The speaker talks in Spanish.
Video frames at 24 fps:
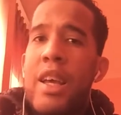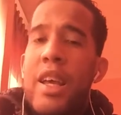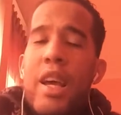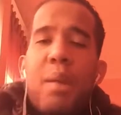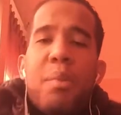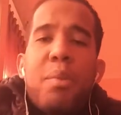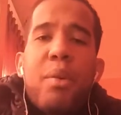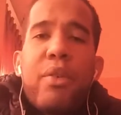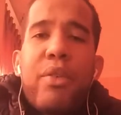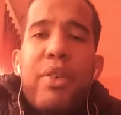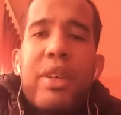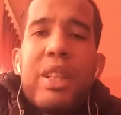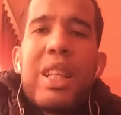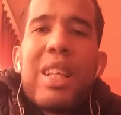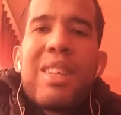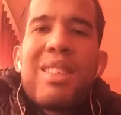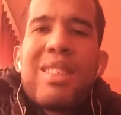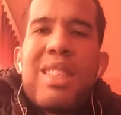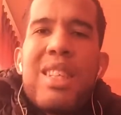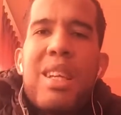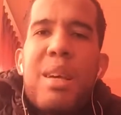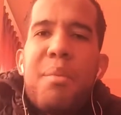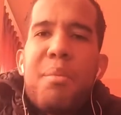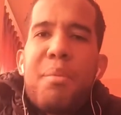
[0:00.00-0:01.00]
El profeta
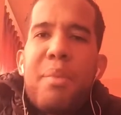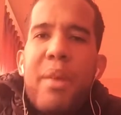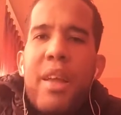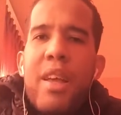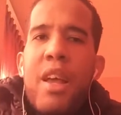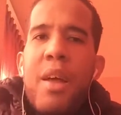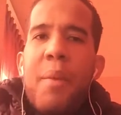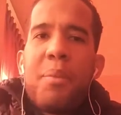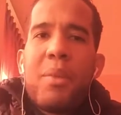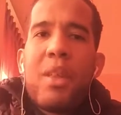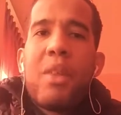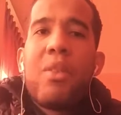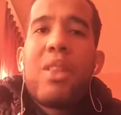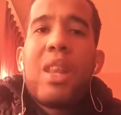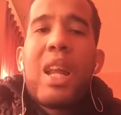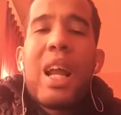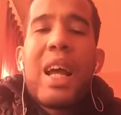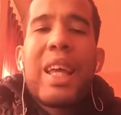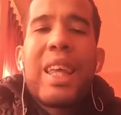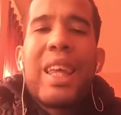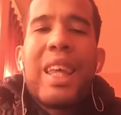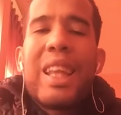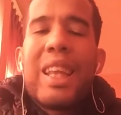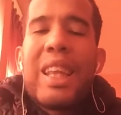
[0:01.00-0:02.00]
siempre
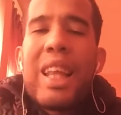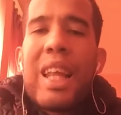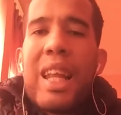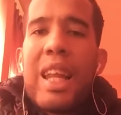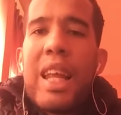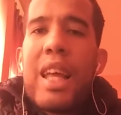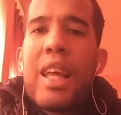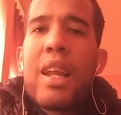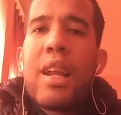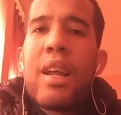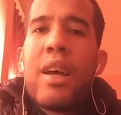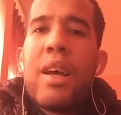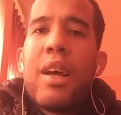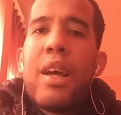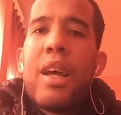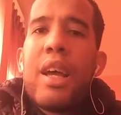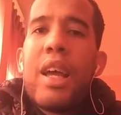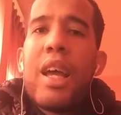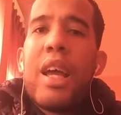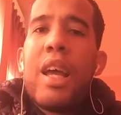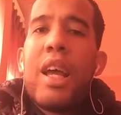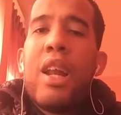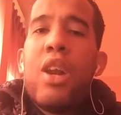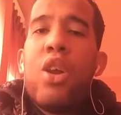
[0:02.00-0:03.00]
tendrá que tener
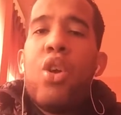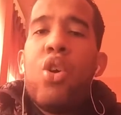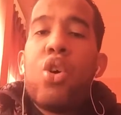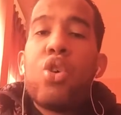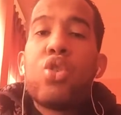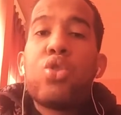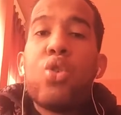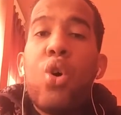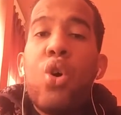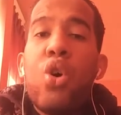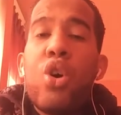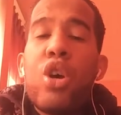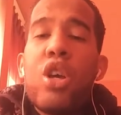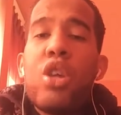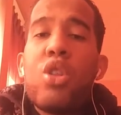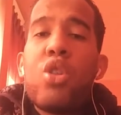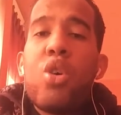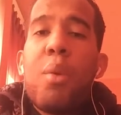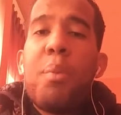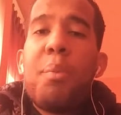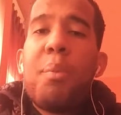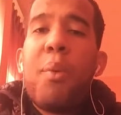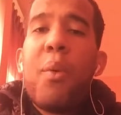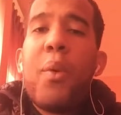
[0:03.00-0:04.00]
eh, los
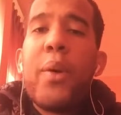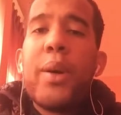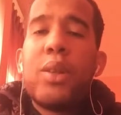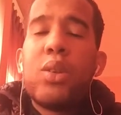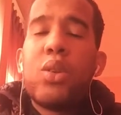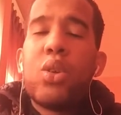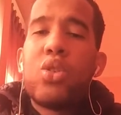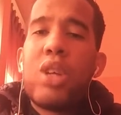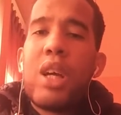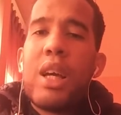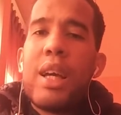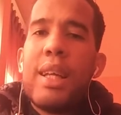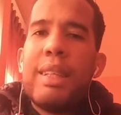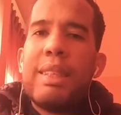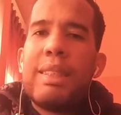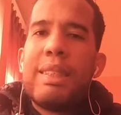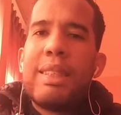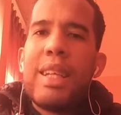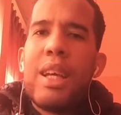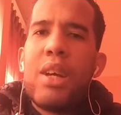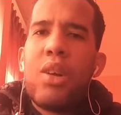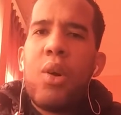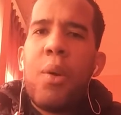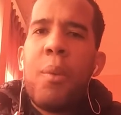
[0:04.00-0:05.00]
oídos puestos en el
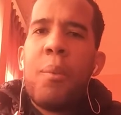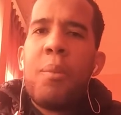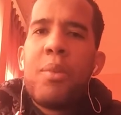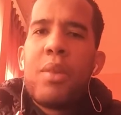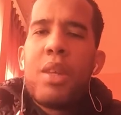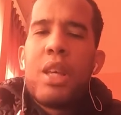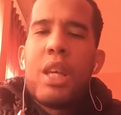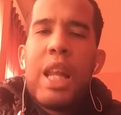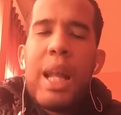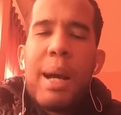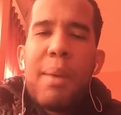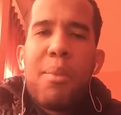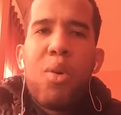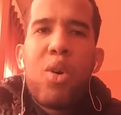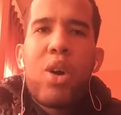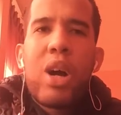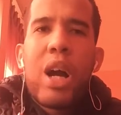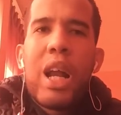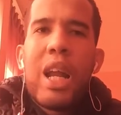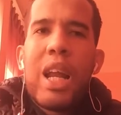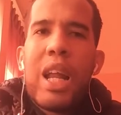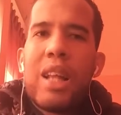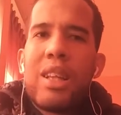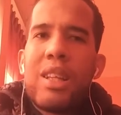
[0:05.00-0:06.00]
cielo y la
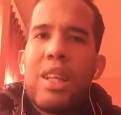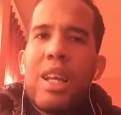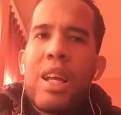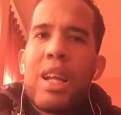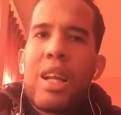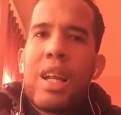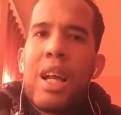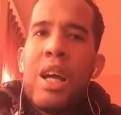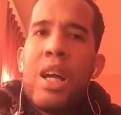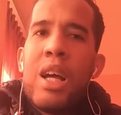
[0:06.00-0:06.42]
boca en la tierra.